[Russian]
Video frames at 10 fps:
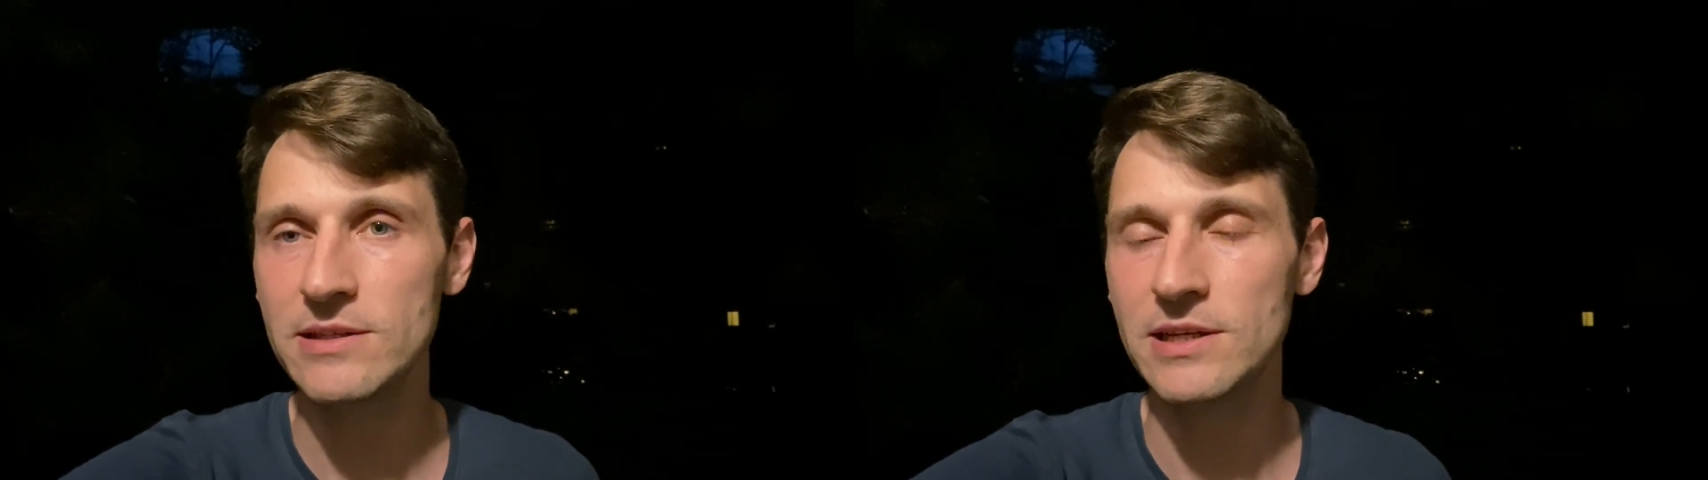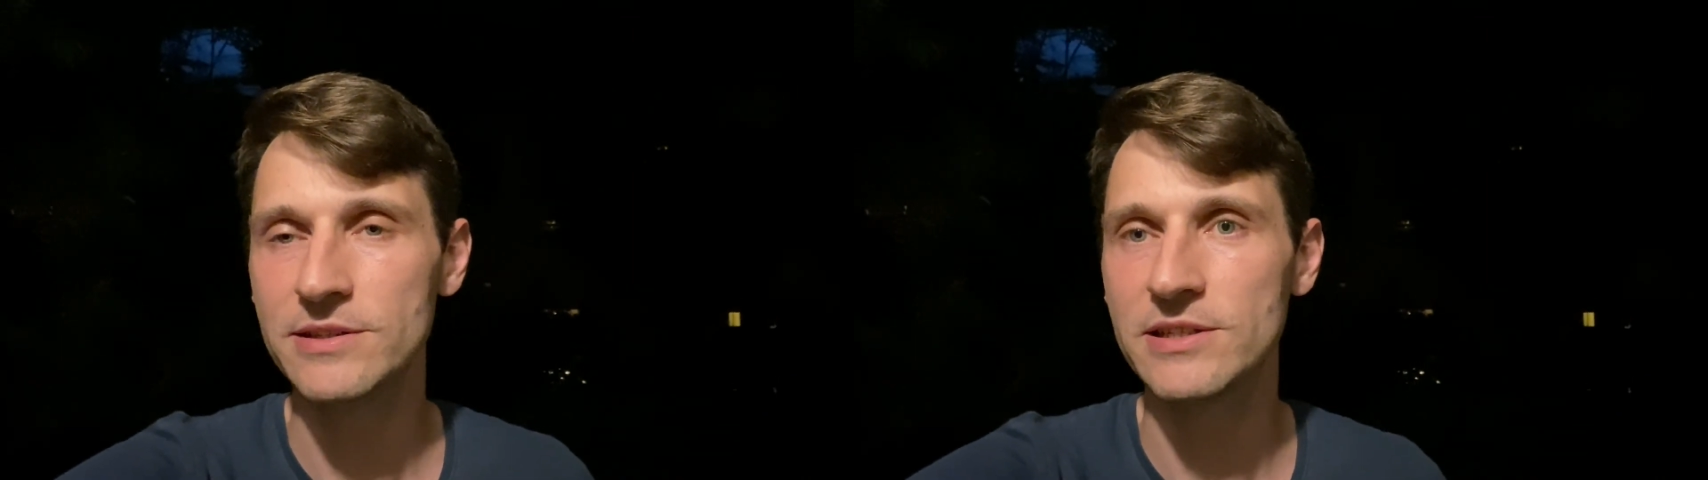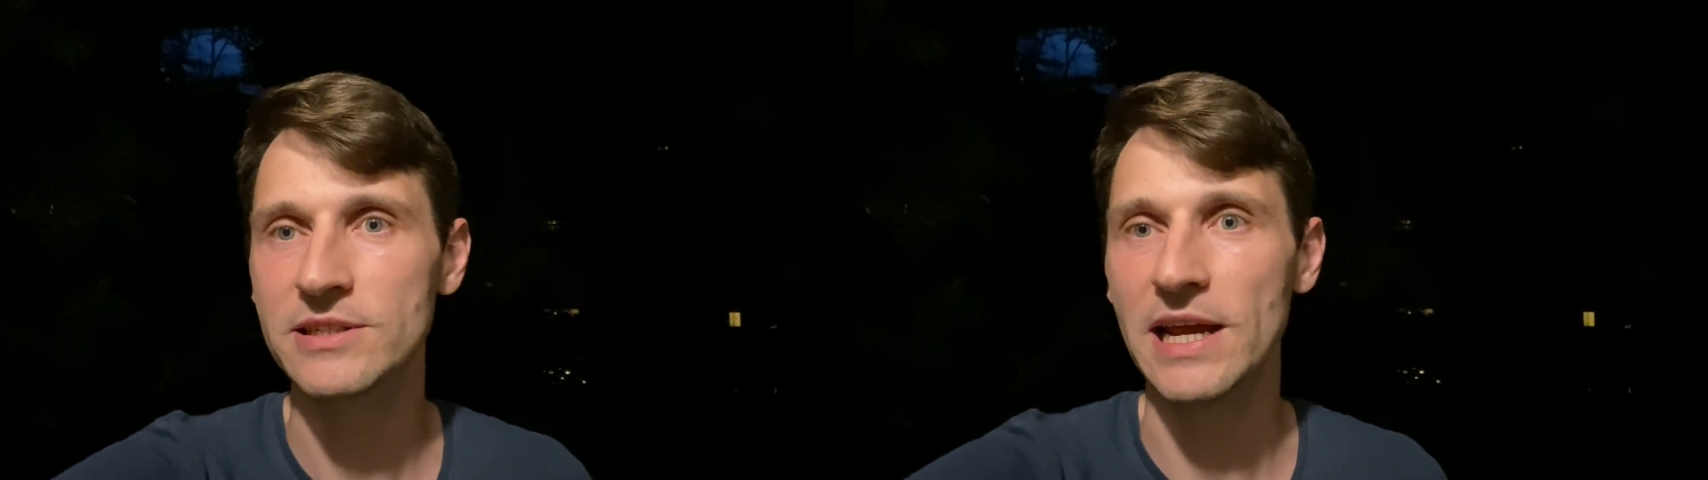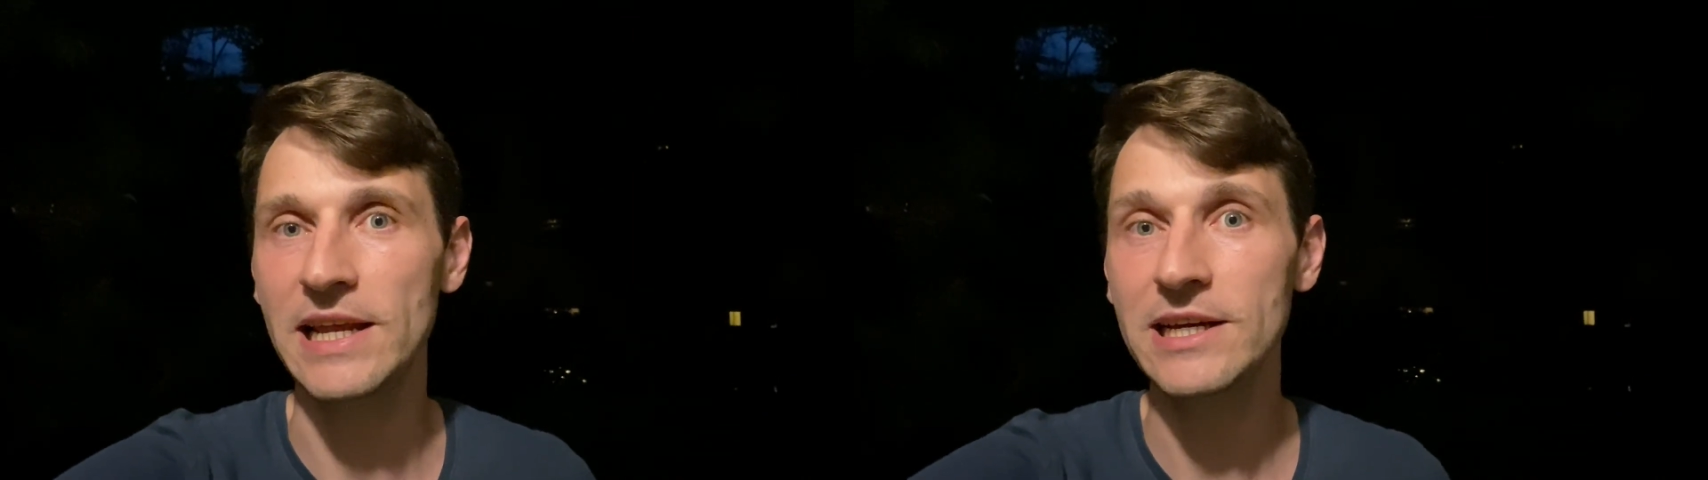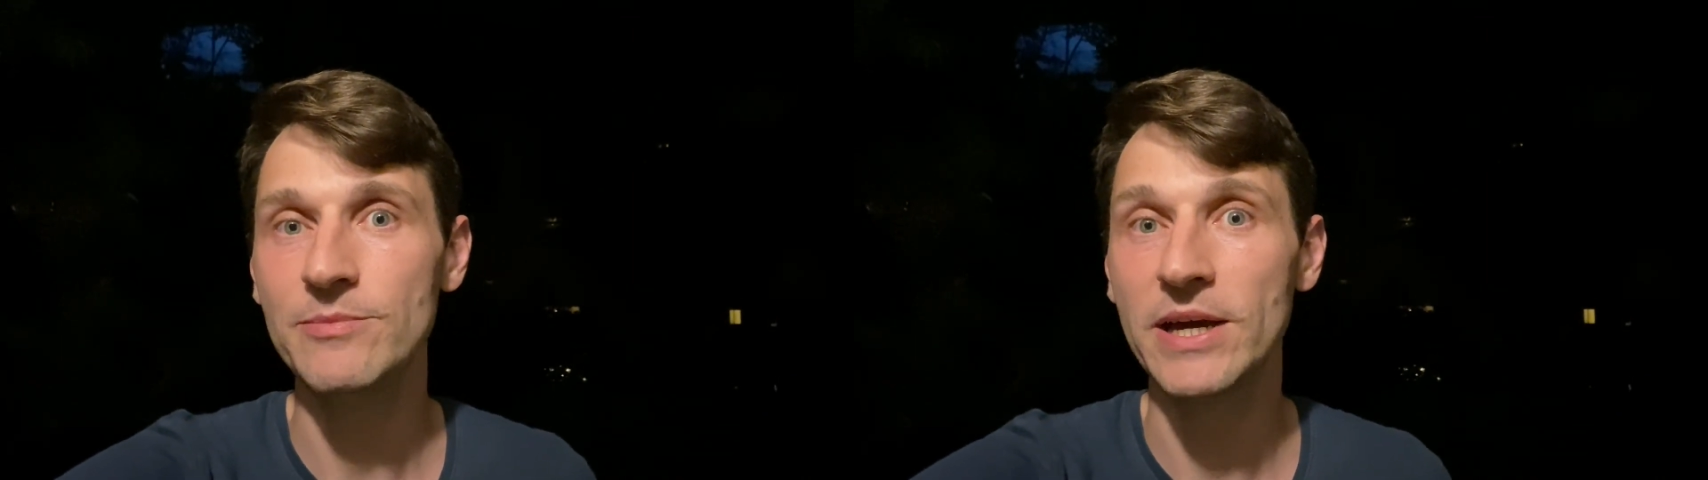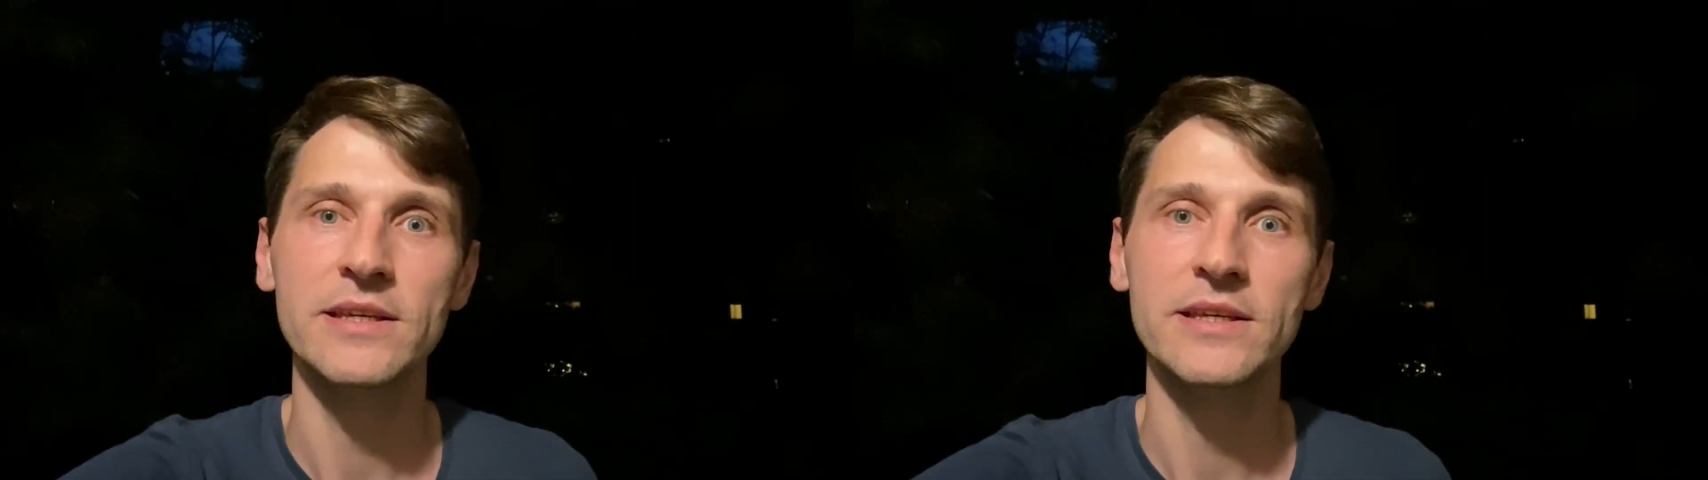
делитесь с коллегами